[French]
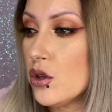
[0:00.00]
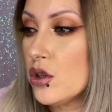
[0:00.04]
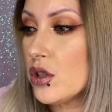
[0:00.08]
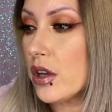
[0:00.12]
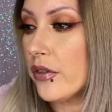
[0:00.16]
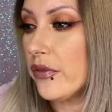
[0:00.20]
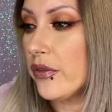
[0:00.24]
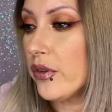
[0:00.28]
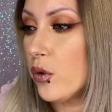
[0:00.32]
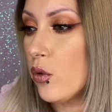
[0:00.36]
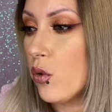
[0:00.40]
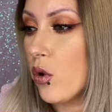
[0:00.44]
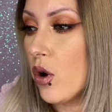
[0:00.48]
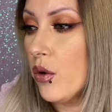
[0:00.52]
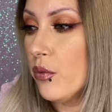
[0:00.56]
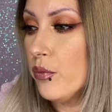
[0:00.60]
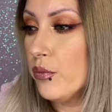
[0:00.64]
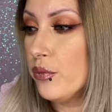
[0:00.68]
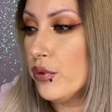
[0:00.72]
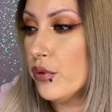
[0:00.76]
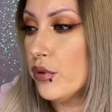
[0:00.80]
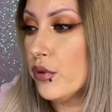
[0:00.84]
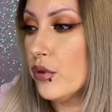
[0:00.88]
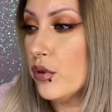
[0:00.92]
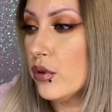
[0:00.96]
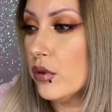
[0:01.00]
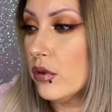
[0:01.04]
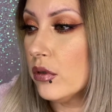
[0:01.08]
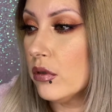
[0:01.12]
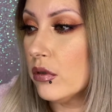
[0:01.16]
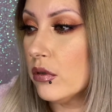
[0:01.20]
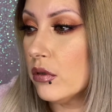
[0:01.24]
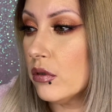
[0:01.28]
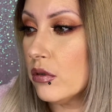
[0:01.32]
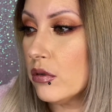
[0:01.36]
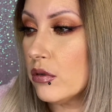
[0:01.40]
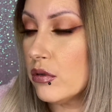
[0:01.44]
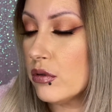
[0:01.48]
fait quoi un peu,
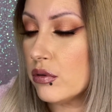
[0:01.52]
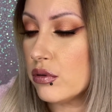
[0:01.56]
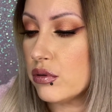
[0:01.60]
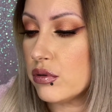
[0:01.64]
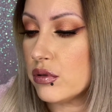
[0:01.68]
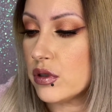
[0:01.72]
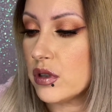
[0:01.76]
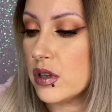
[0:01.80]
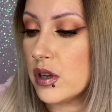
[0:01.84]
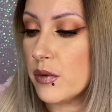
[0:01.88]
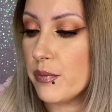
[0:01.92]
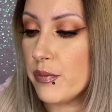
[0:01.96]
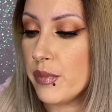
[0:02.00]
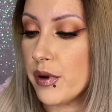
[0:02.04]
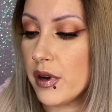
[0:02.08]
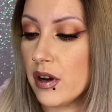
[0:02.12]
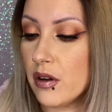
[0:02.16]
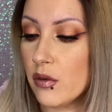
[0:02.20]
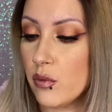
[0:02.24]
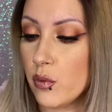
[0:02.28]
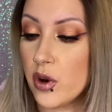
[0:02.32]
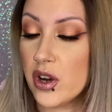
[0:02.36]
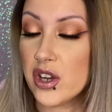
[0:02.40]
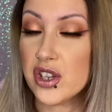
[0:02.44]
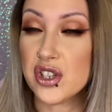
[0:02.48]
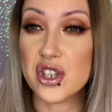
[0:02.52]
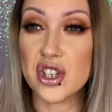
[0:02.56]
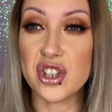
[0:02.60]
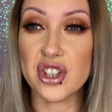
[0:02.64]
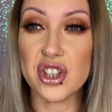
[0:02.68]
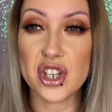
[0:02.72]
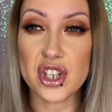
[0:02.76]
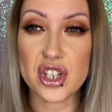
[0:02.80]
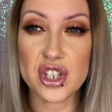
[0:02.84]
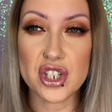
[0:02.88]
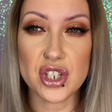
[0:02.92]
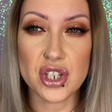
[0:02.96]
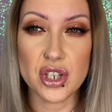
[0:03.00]
euh, c'est pas, ouais c'est
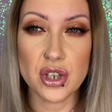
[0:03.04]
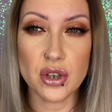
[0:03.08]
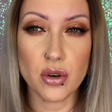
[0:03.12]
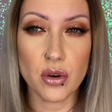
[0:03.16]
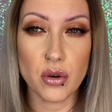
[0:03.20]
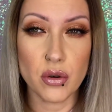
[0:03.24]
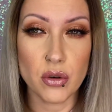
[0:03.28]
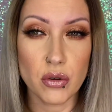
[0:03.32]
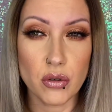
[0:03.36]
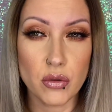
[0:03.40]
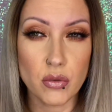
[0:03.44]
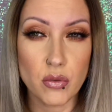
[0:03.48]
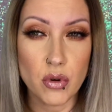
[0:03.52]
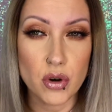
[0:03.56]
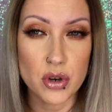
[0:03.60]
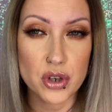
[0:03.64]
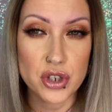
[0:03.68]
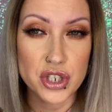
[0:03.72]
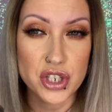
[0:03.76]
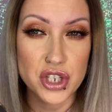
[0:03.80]
tacheté quoi, quoi,